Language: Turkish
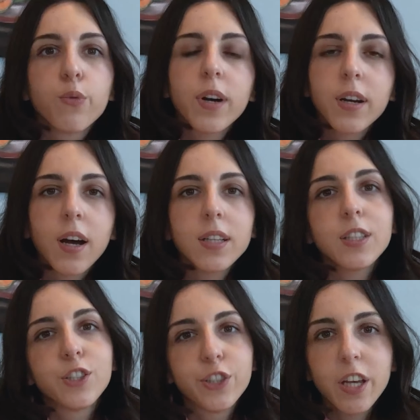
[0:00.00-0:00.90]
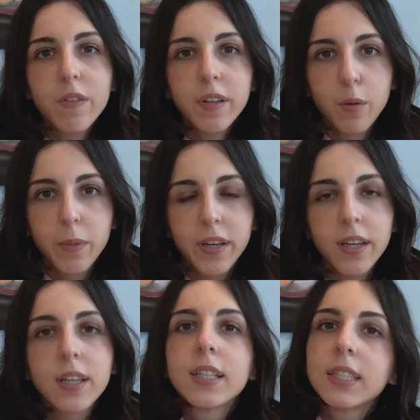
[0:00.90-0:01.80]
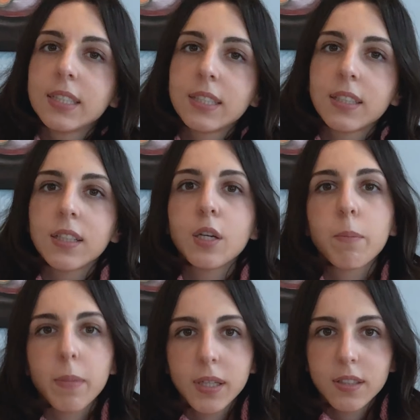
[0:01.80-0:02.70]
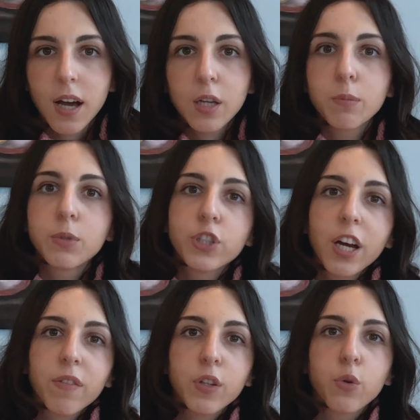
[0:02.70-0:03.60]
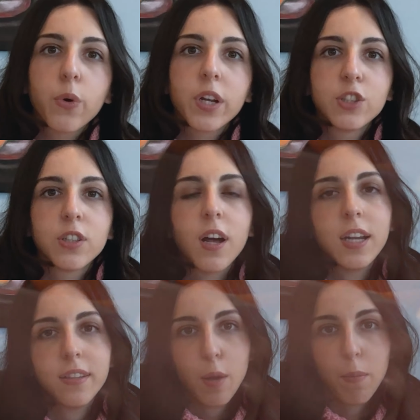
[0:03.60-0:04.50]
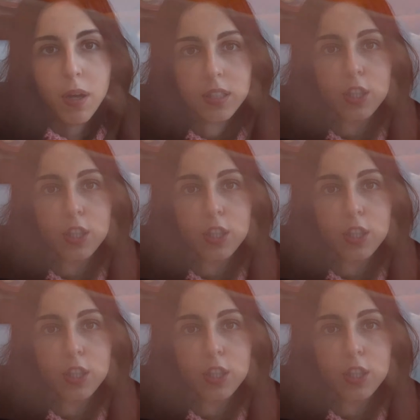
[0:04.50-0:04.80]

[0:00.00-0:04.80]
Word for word: Fakat C vitamini ısı, metal, bıçak ve doğrayıcılarla temas,